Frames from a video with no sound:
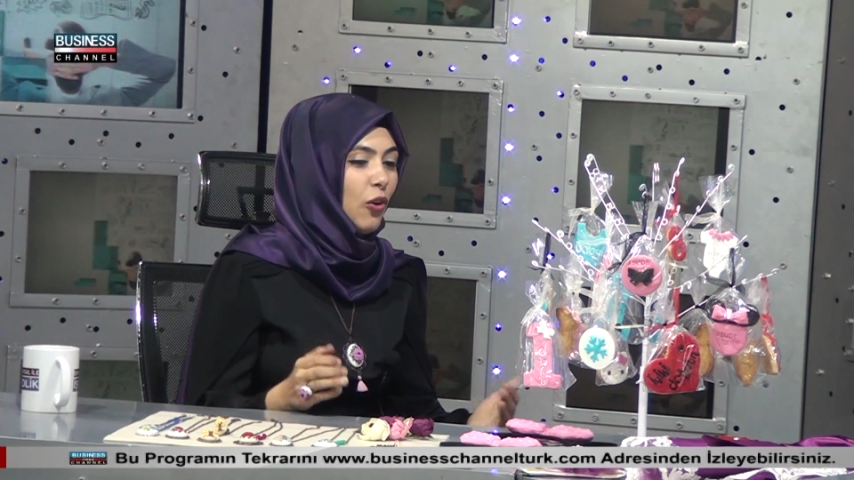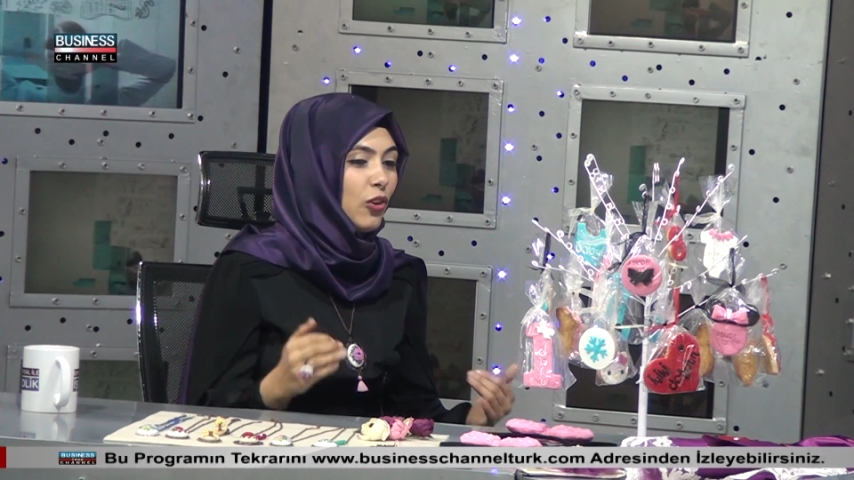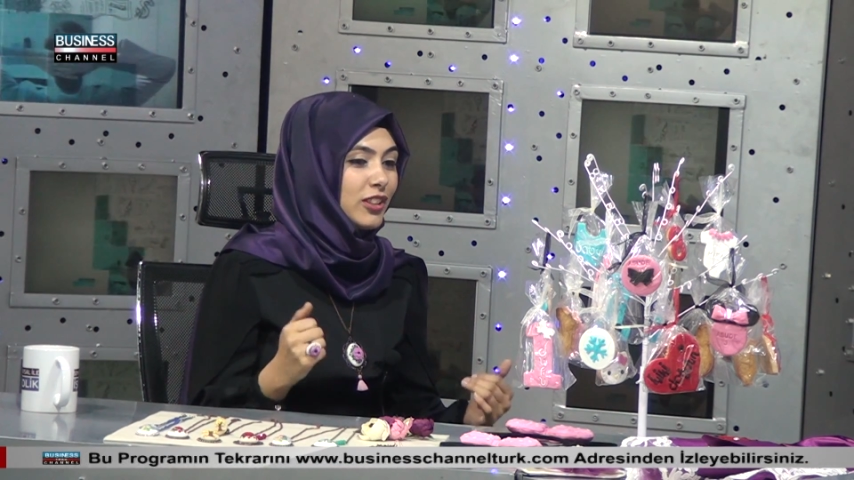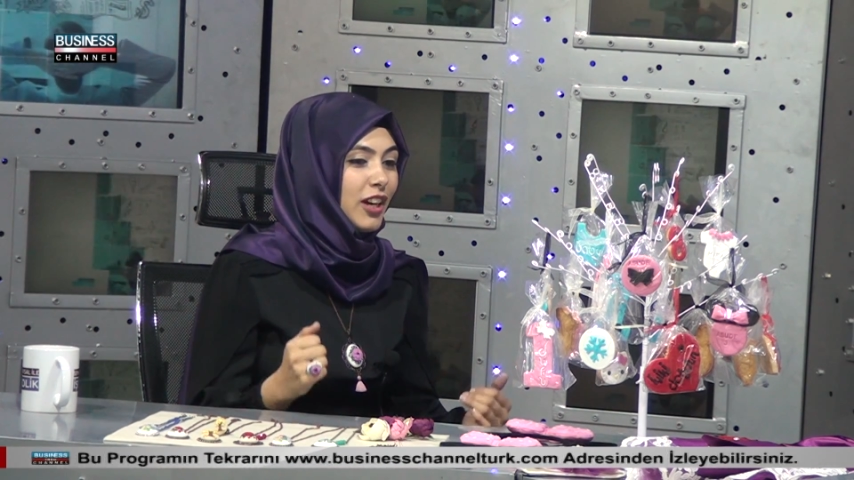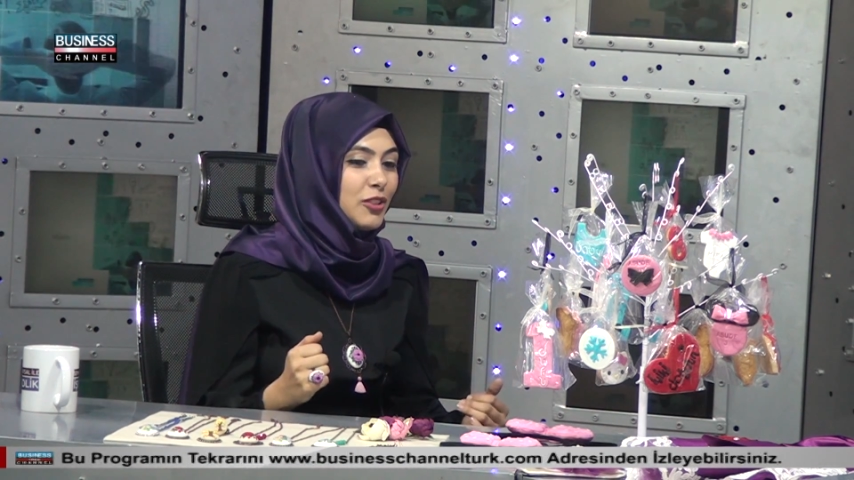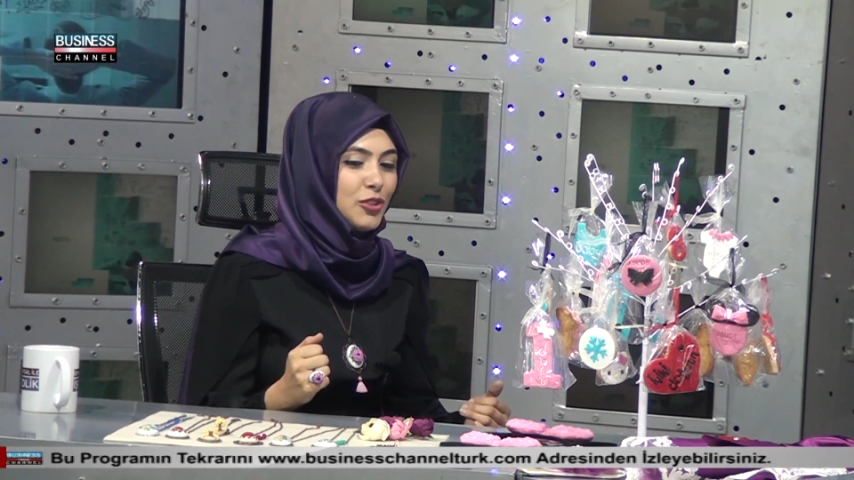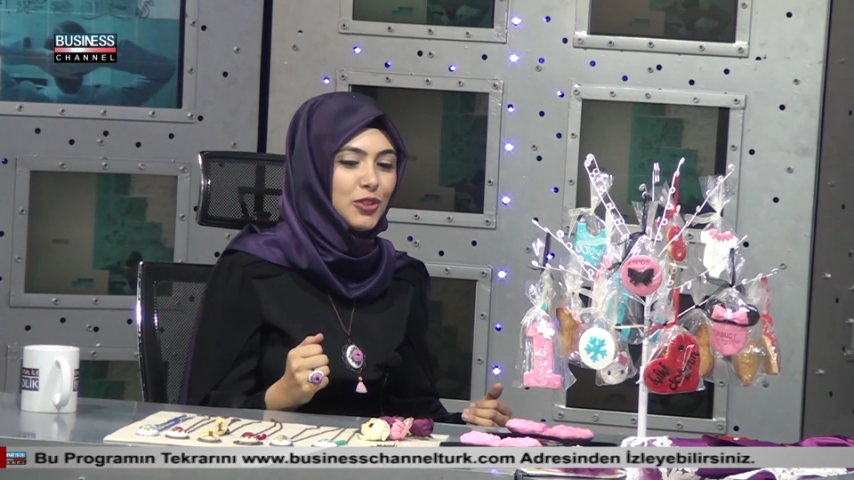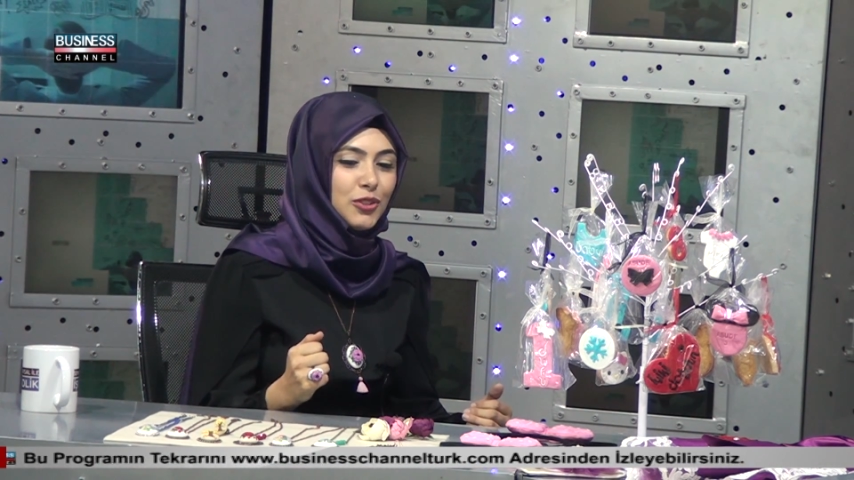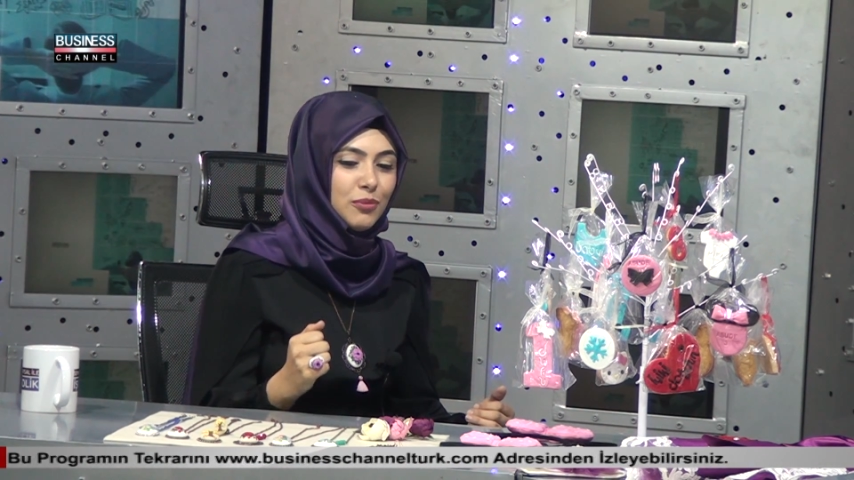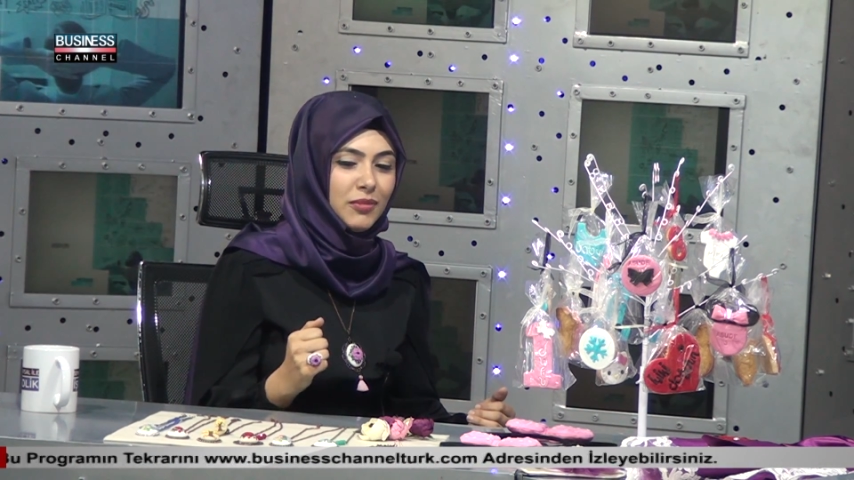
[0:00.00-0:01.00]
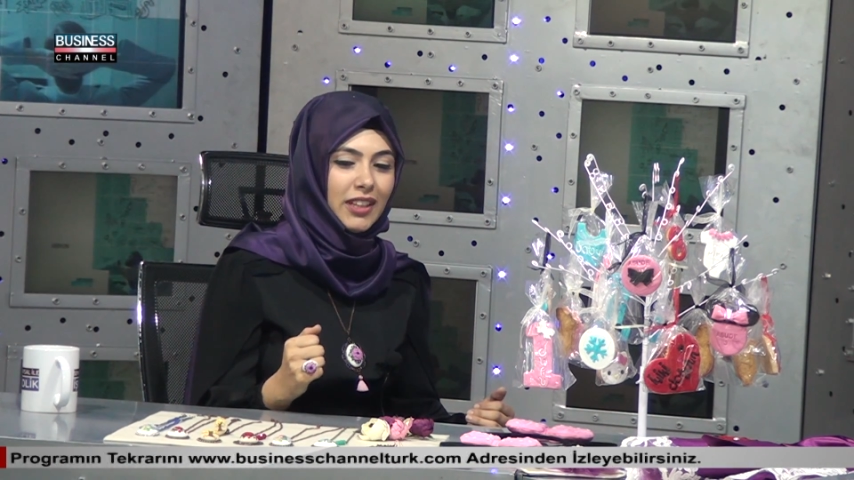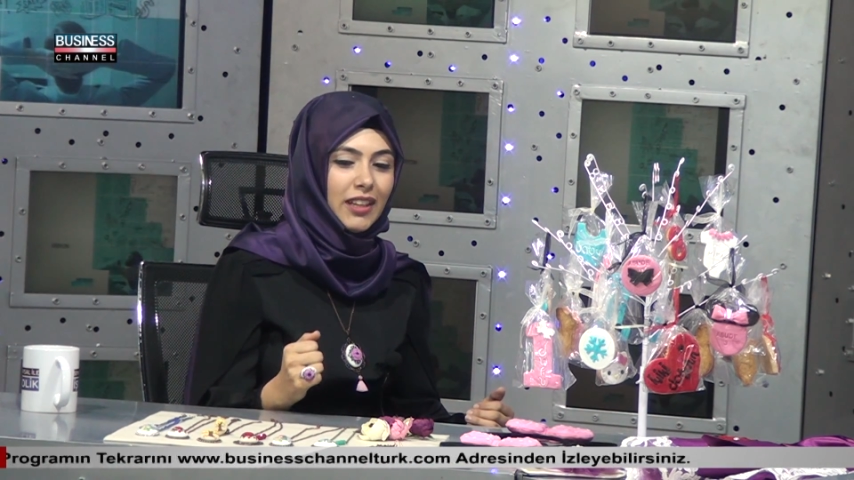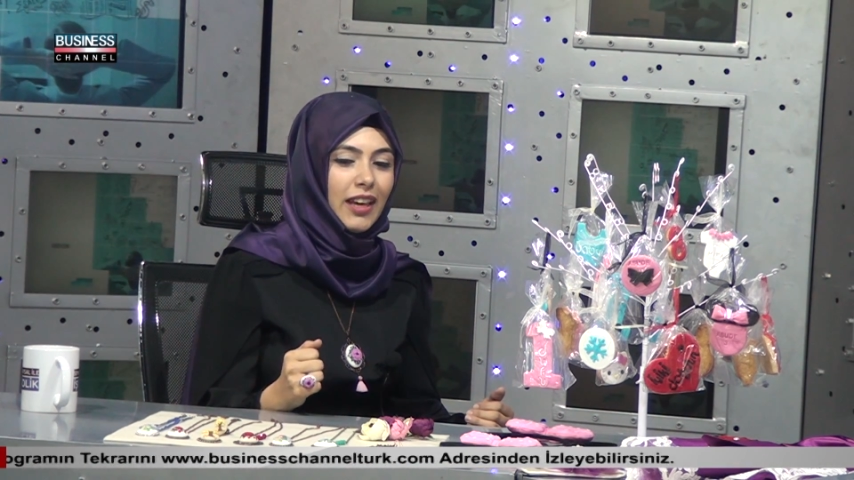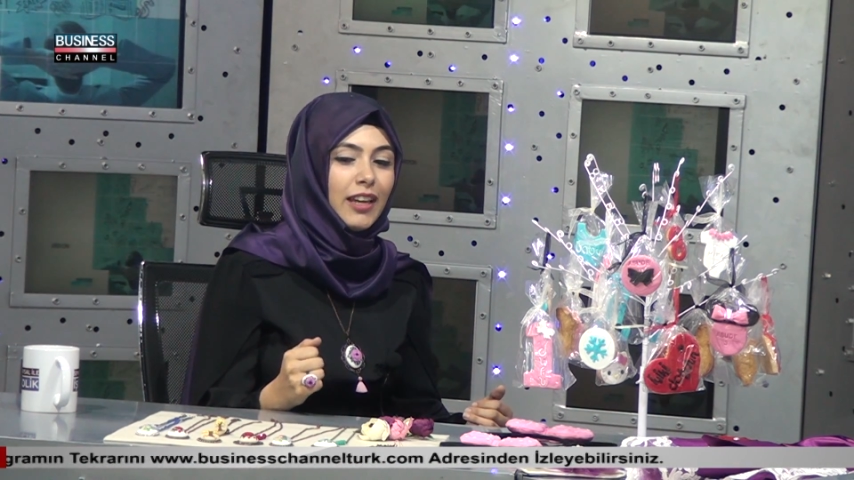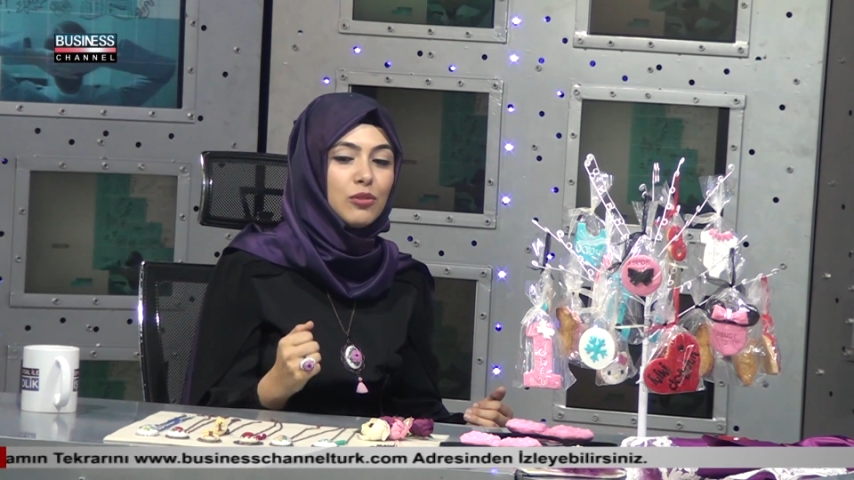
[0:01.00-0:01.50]
o kadar küçüktüm
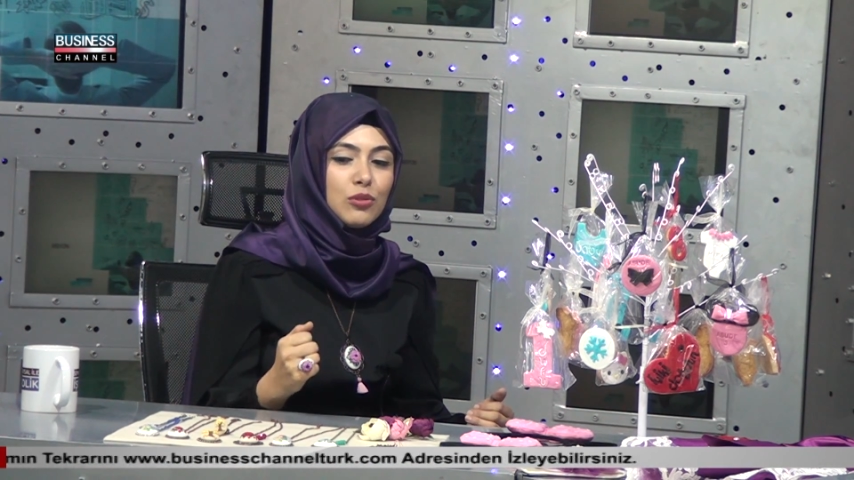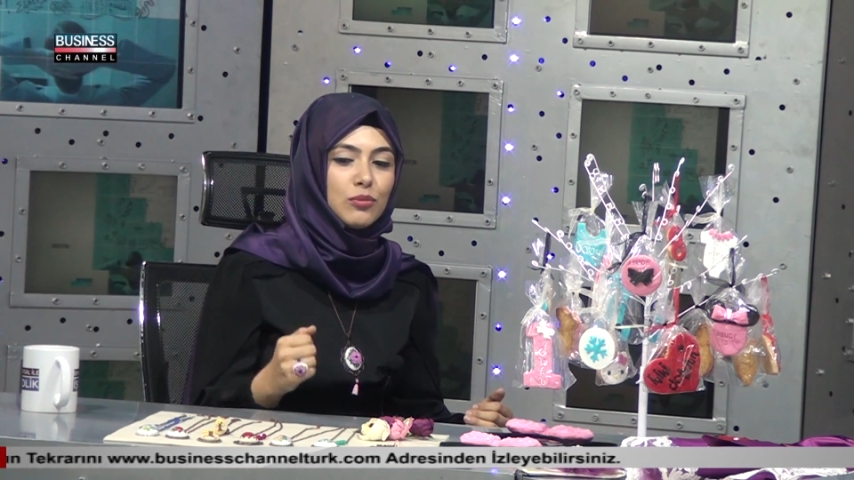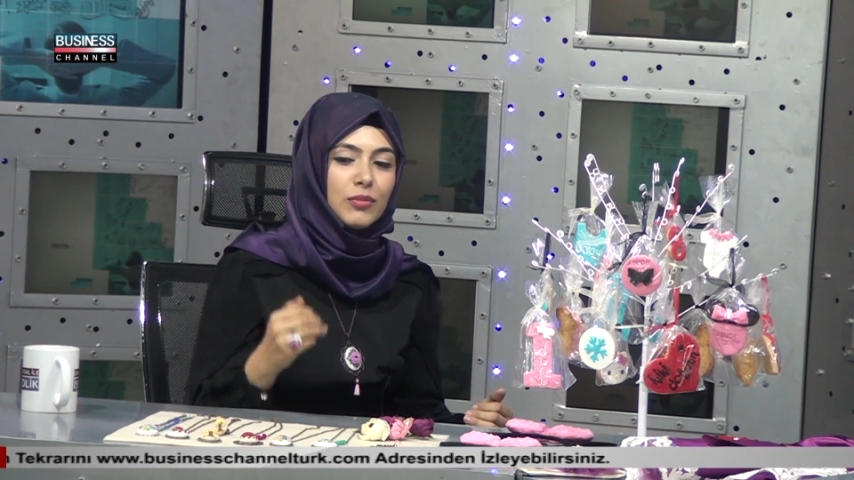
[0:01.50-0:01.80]
ki henüz